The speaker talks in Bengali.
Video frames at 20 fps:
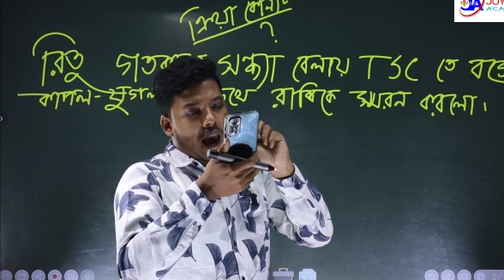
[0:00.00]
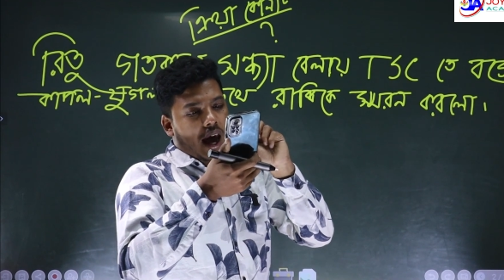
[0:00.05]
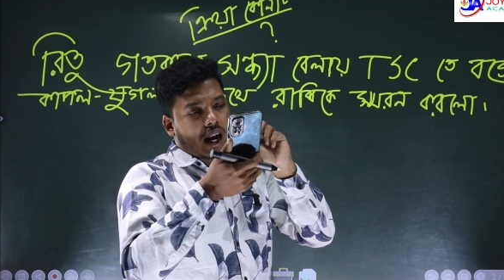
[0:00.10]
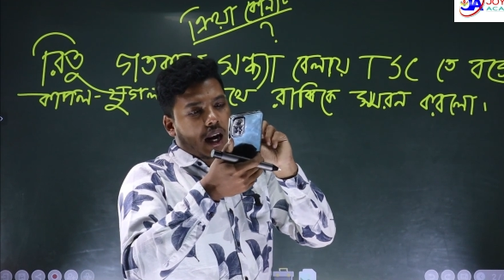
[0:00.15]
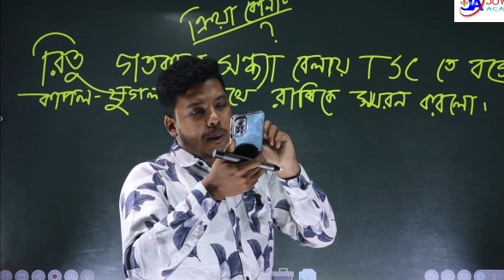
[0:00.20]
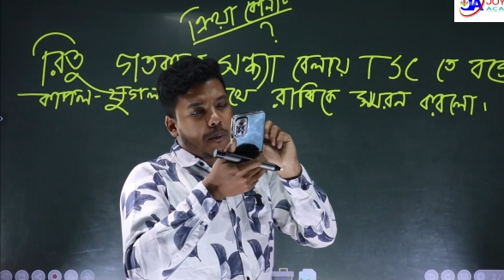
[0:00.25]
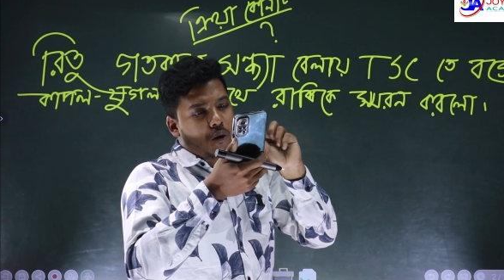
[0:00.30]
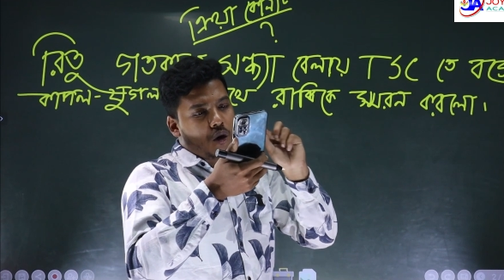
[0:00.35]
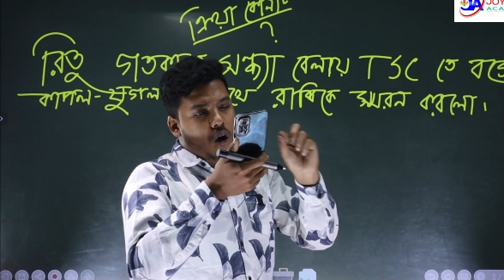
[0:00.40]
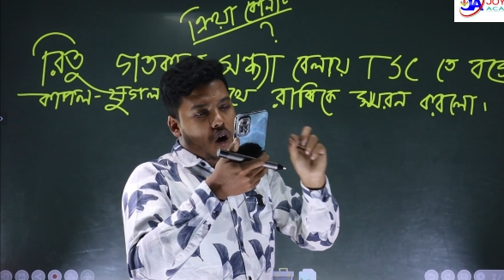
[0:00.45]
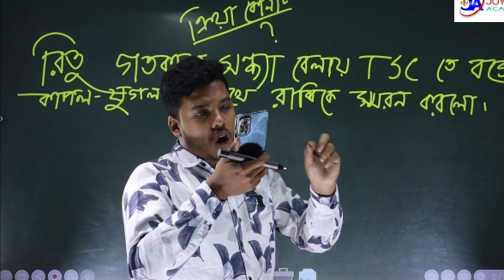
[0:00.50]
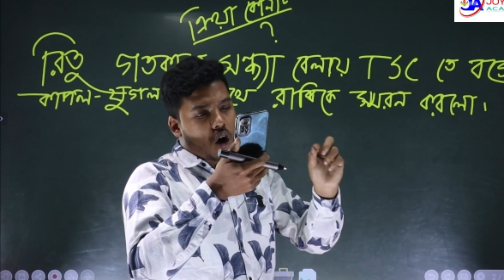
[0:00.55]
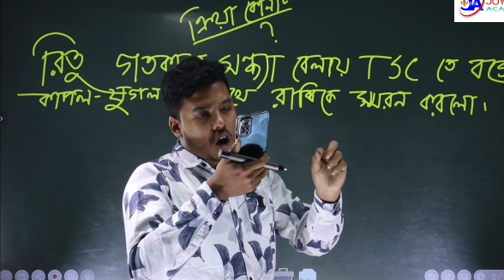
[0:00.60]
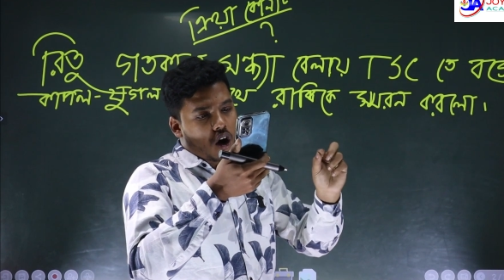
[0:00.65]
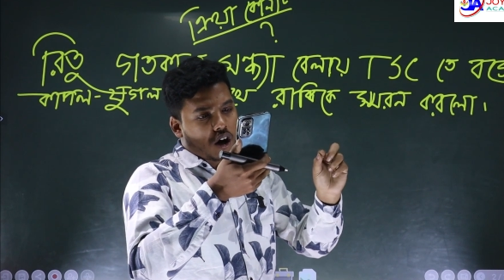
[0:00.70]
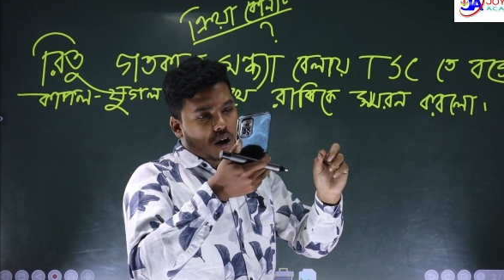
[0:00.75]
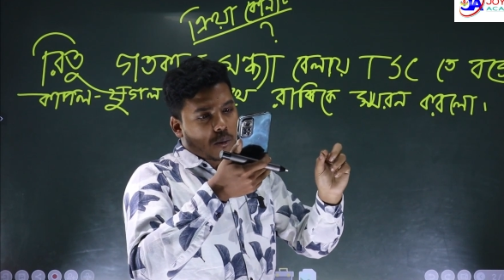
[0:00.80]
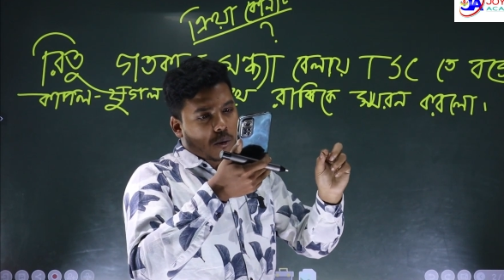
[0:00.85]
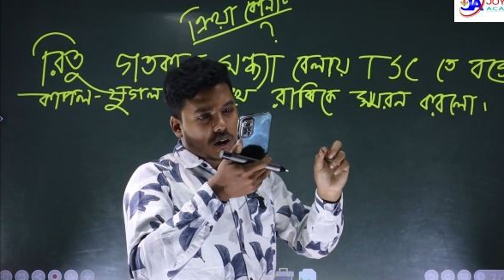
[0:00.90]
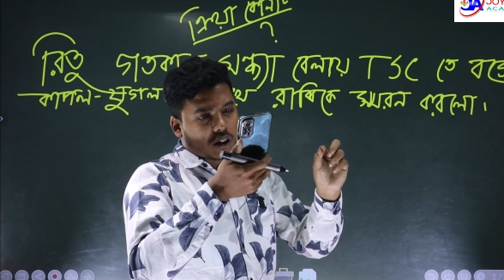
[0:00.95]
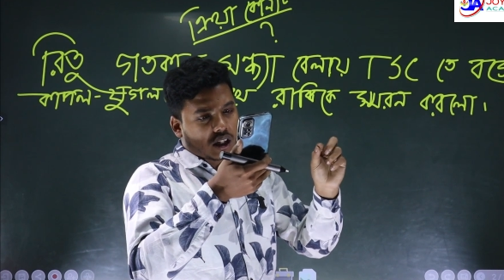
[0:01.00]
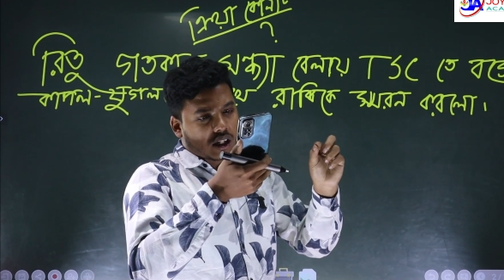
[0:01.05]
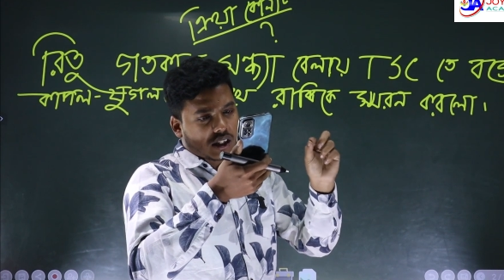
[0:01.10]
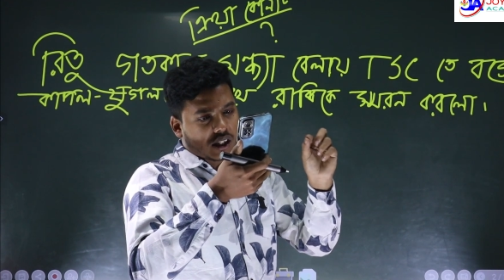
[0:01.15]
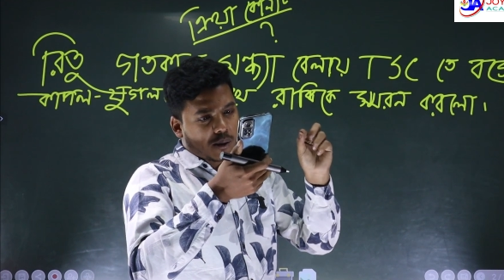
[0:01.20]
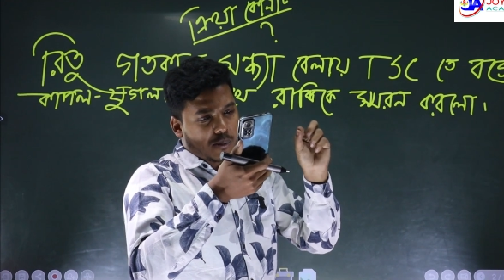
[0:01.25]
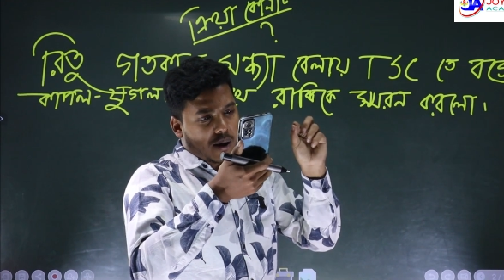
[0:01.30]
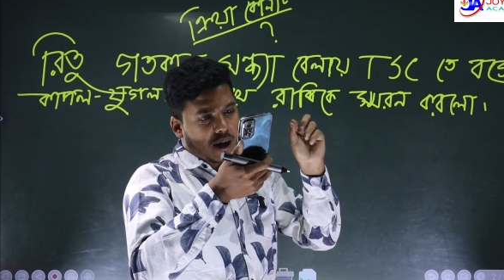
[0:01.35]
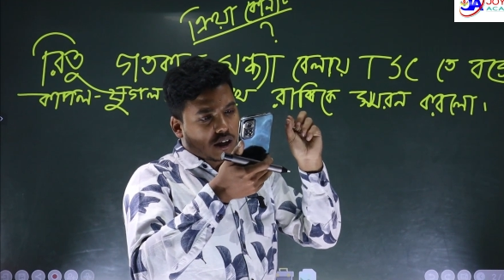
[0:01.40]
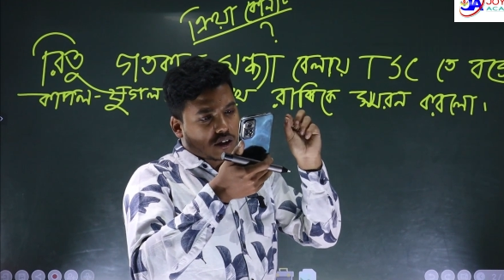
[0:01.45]
এনামুল হক
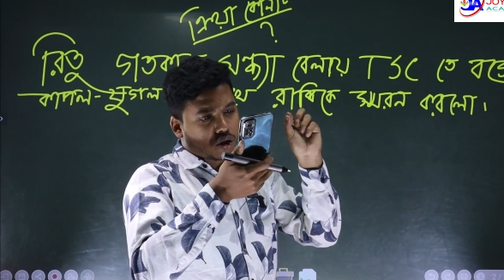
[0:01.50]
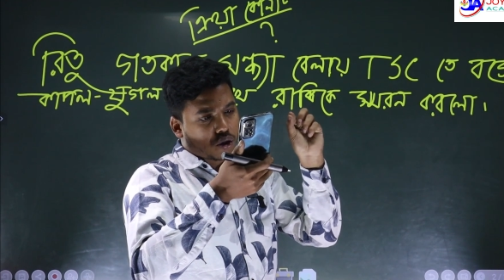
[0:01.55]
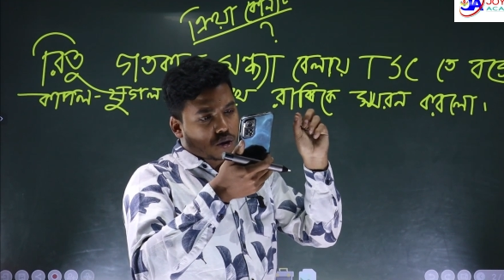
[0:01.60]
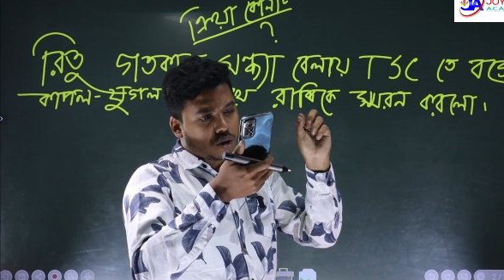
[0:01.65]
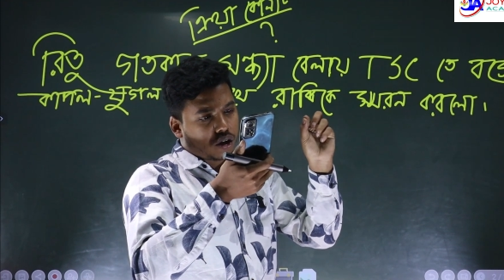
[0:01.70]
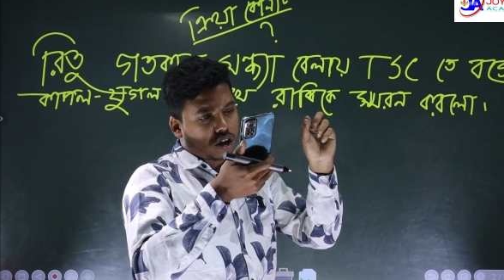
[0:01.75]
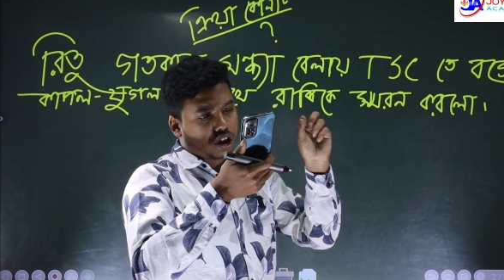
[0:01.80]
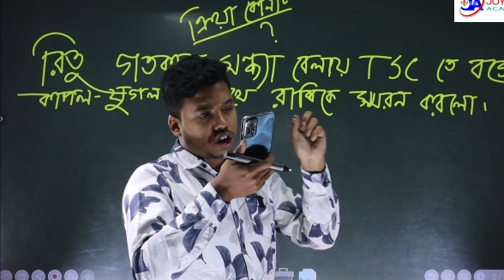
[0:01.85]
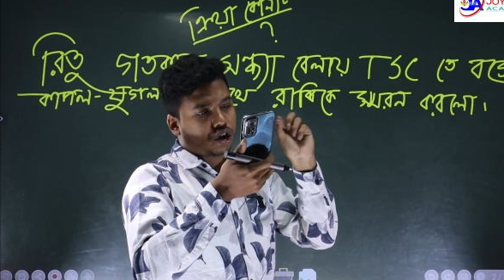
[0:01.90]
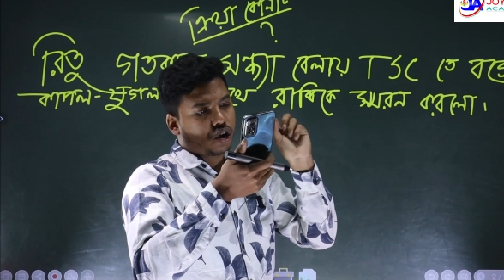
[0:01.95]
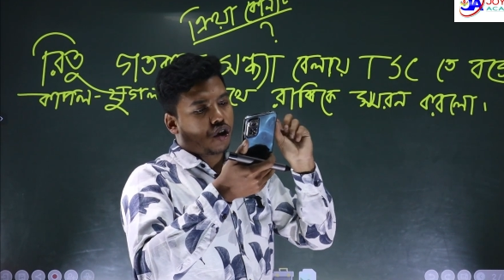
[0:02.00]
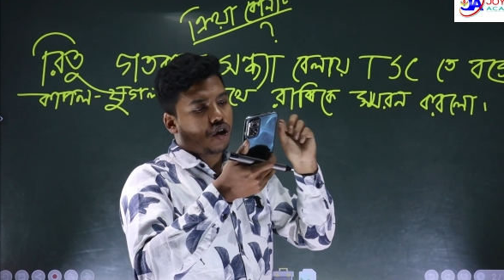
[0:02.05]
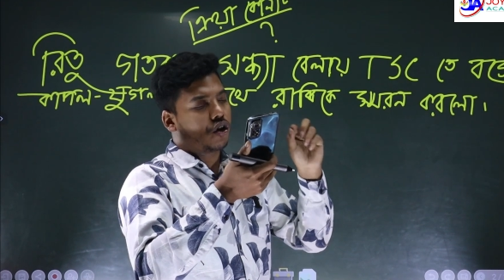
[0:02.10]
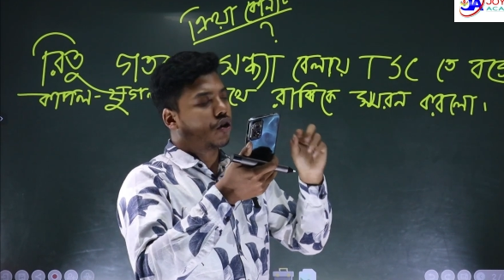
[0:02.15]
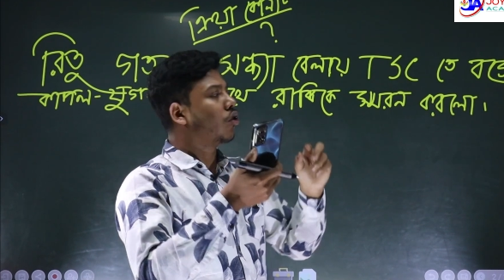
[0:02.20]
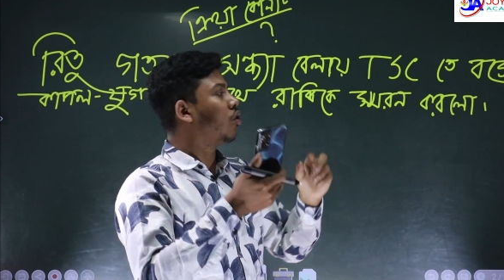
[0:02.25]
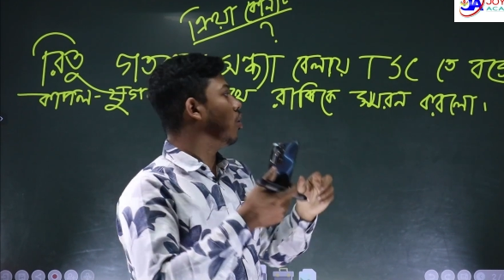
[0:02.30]
বলতেছেন ভাইয়া চৌধুরী স্মরণ